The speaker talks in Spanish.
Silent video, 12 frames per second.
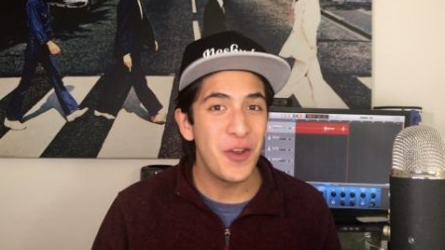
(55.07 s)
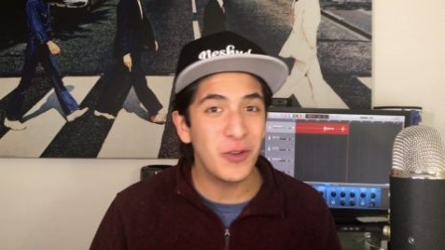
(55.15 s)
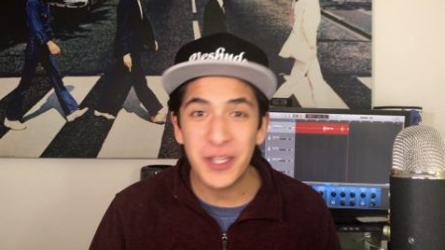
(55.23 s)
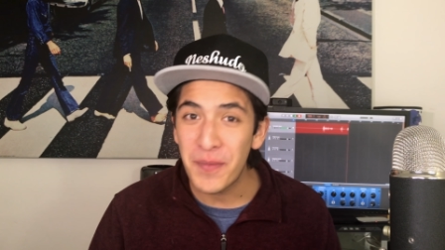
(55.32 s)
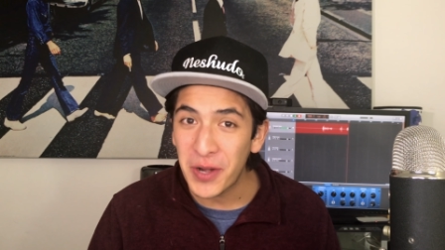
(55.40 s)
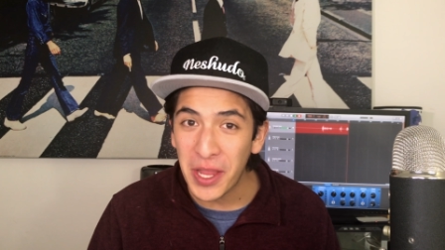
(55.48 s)

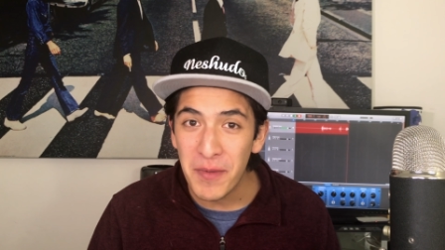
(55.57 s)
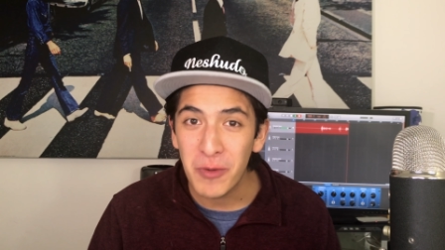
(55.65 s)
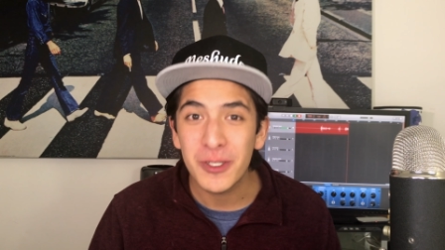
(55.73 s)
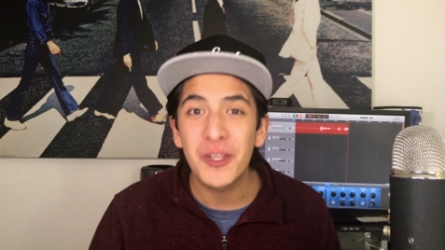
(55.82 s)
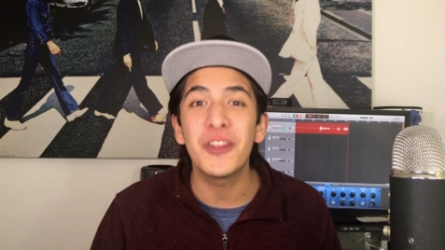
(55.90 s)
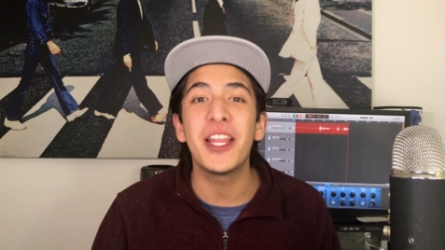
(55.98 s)
No sé por qué me
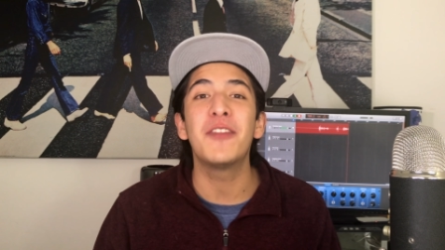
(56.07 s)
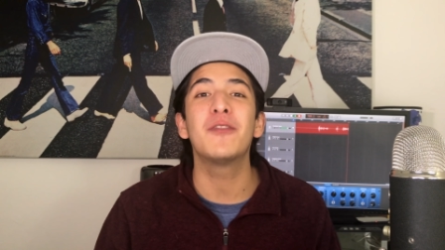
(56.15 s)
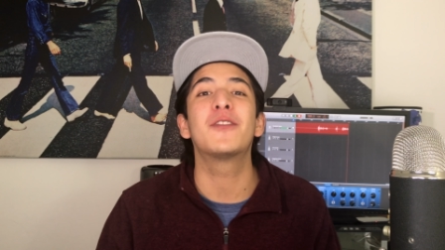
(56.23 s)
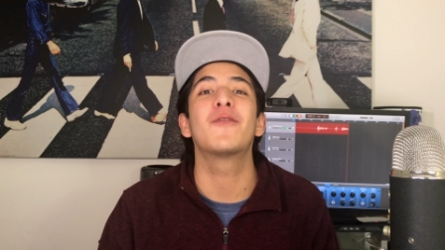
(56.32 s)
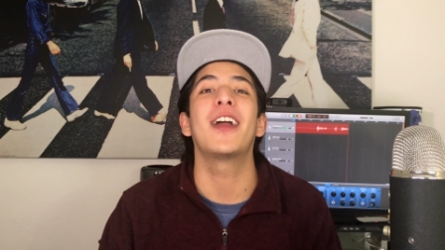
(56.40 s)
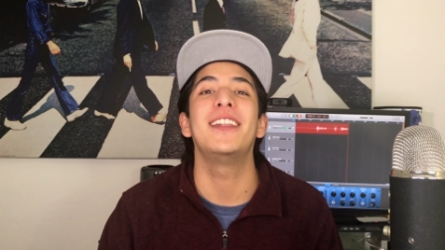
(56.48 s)
gustó
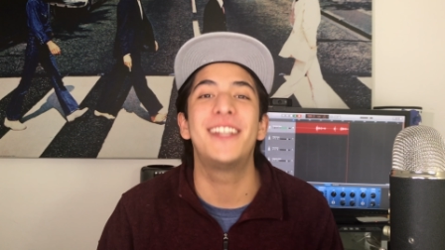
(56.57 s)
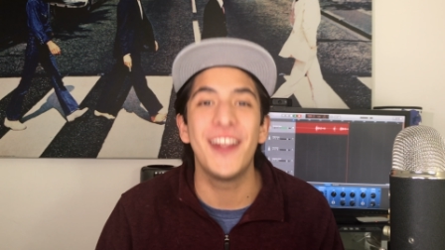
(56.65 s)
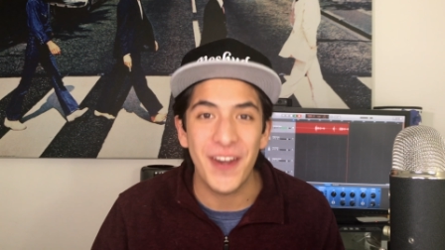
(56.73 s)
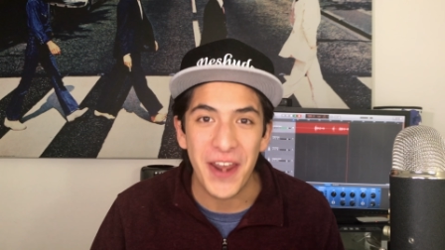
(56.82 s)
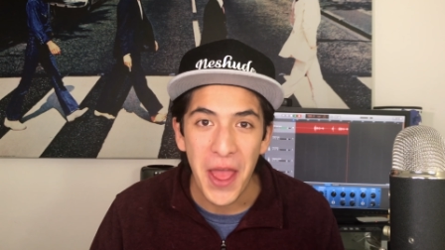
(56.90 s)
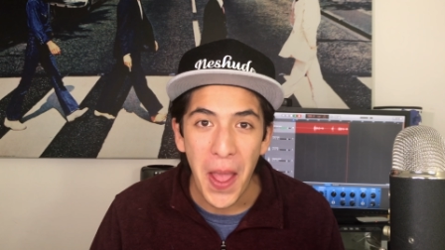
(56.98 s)
tanto su
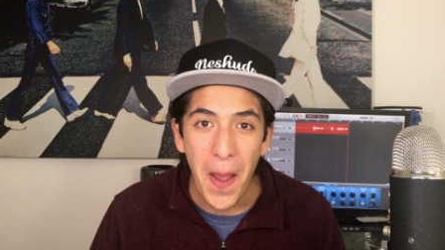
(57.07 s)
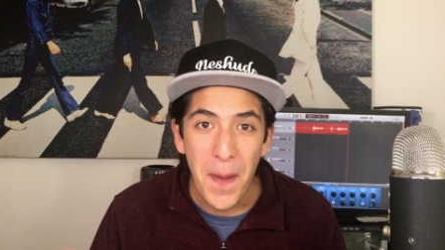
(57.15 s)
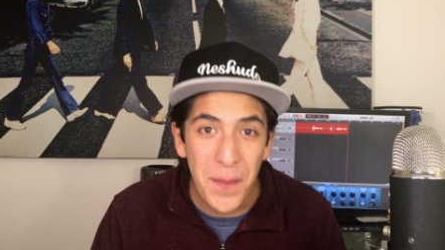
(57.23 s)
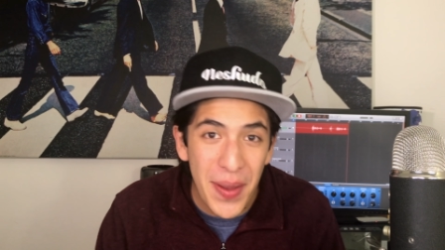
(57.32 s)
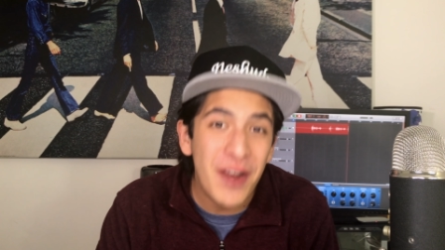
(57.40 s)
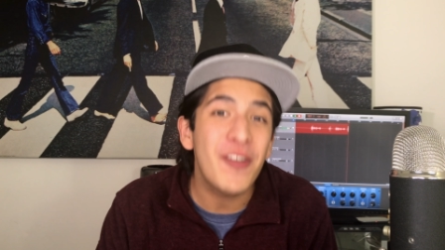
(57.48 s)
canción,
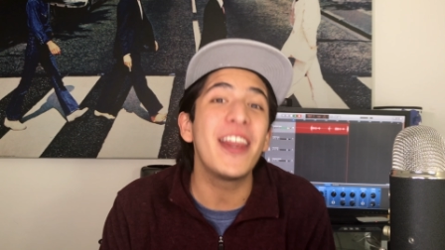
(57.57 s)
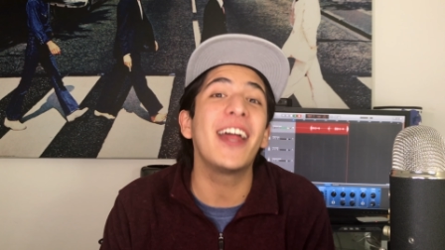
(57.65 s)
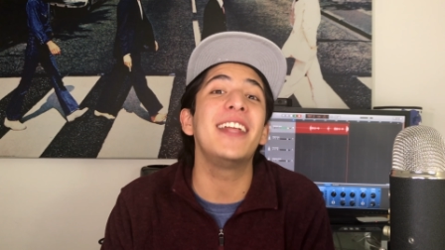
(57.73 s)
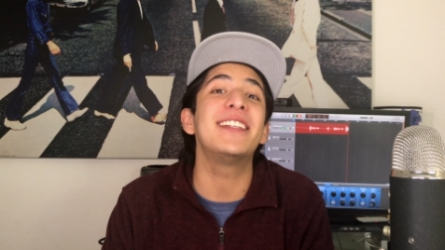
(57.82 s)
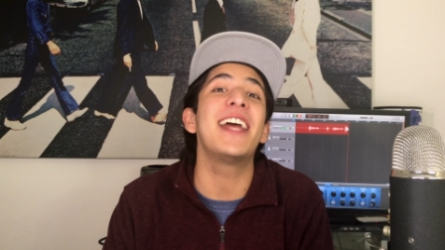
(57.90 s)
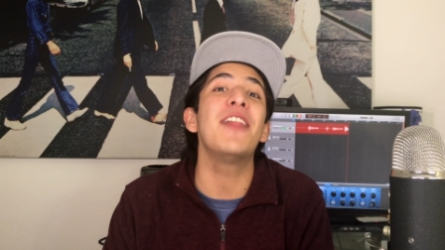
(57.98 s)
pero
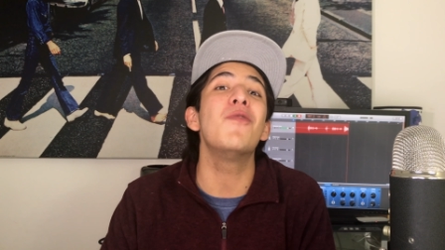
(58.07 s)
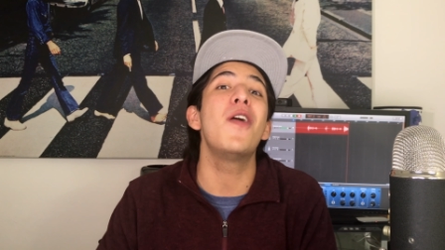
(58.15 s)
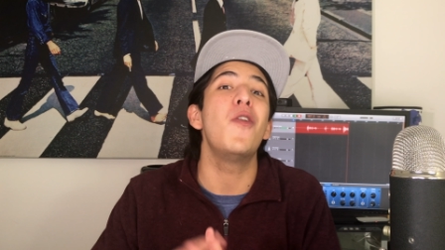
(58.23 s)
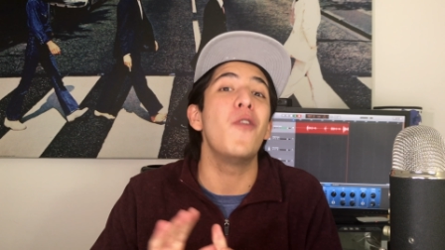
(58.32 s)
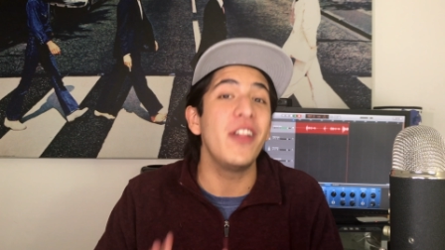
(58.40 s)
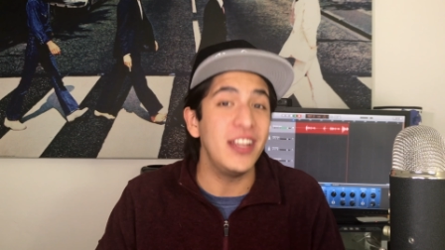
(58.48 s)
regresando
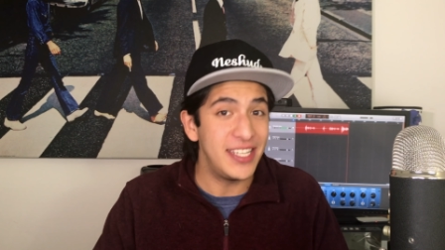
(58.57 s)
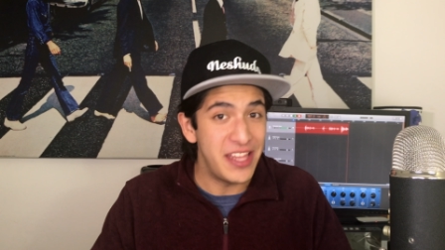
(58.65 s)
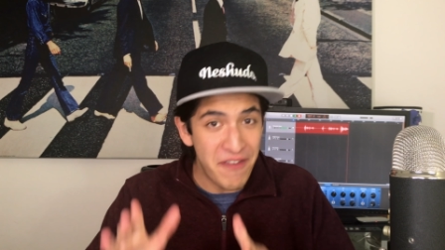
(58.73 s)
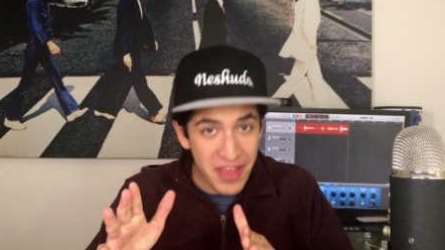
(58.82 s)
a lo de este